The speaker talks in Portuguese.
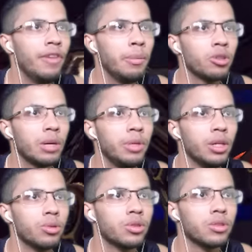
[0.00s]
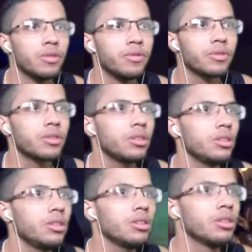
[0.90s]
Vem, meus amigos.
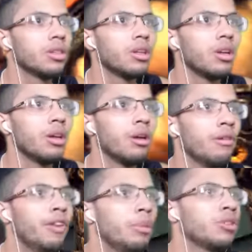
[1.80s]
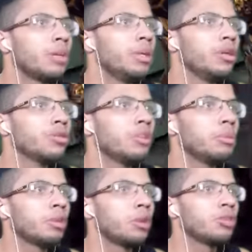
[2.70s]
Vem, meus amigos, vem,
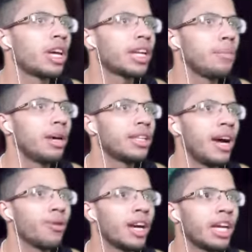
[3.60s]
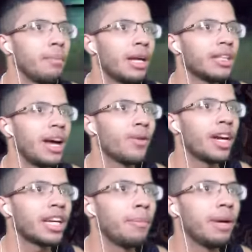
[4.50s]
meus amigos. O cara quer me matar, o cara quer me matar, o
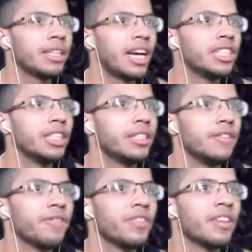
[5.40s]
cara quer me matar, gente.